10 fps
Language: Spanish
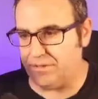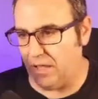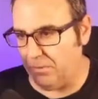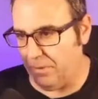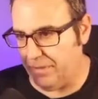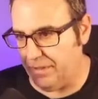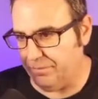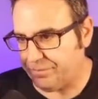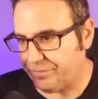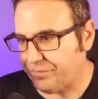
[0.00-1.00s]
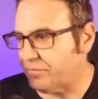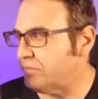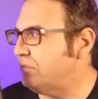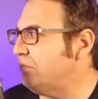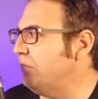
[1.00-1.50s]
de Sálvame.
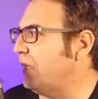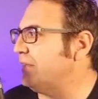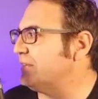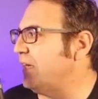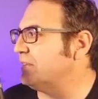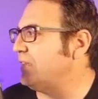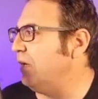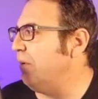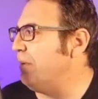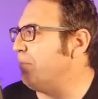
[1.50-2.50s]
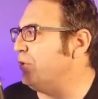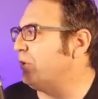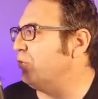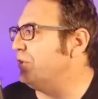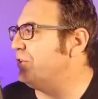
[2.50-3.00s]
Aquí está, Sálvame
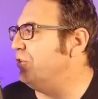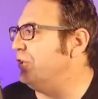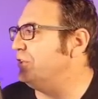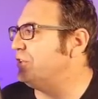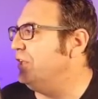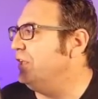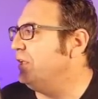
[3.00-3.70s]
pone condiciones